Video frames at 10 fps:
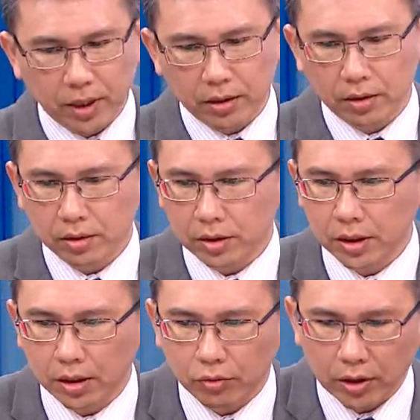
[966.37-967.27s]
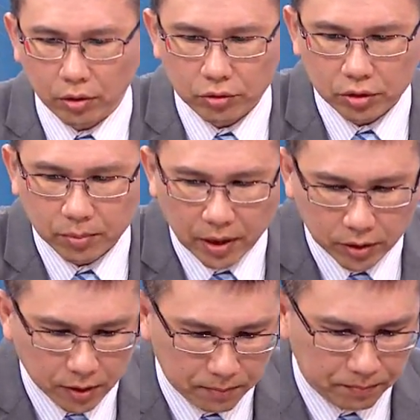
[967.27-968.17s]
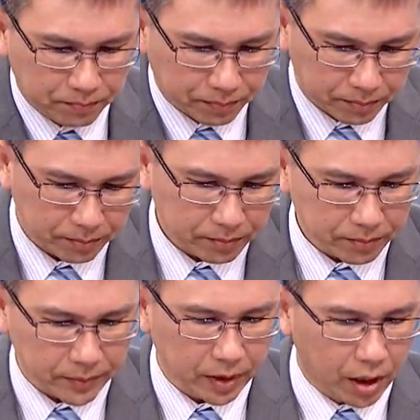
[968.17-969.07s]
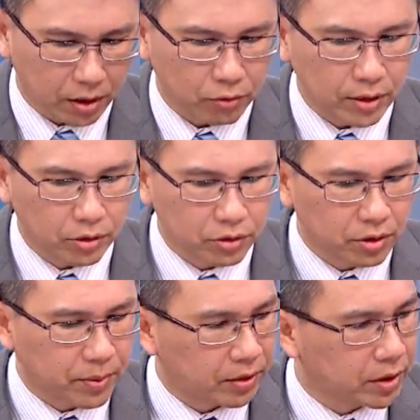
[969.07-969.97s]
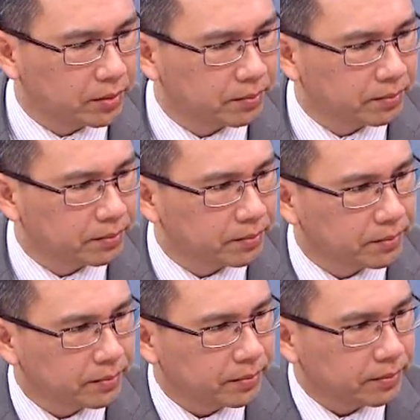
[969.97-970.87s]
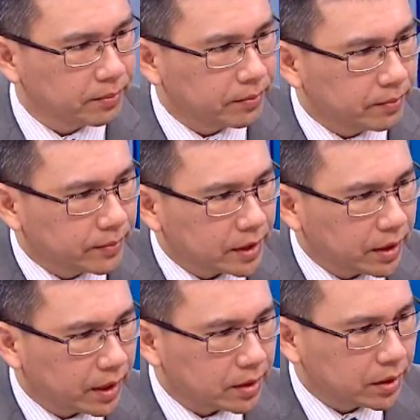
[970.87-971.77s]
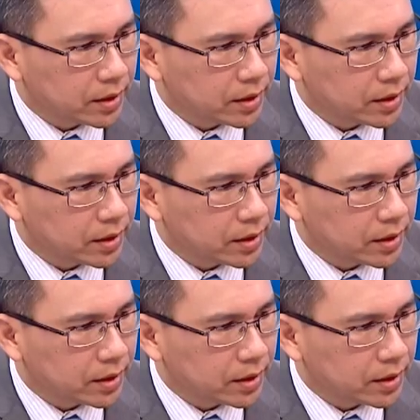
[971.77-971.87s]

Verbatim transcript: 面，今天的光通讯的标的。好，光通讯的标的，今天也是一